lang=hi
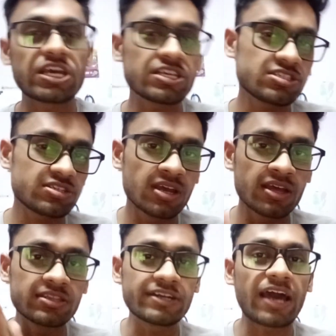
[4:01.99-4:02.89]
चेंज
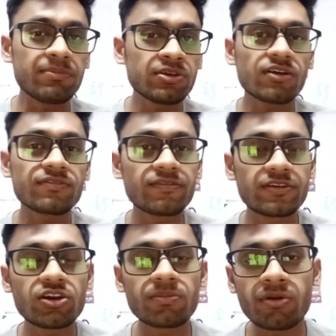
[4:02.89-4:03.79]
द टाइमिंग ऑफ द
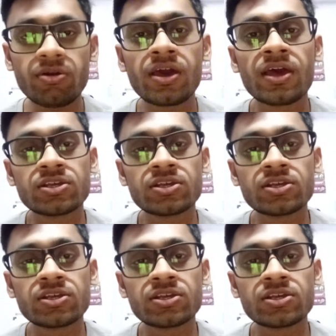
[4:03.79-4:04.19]
वीडियो अपलोड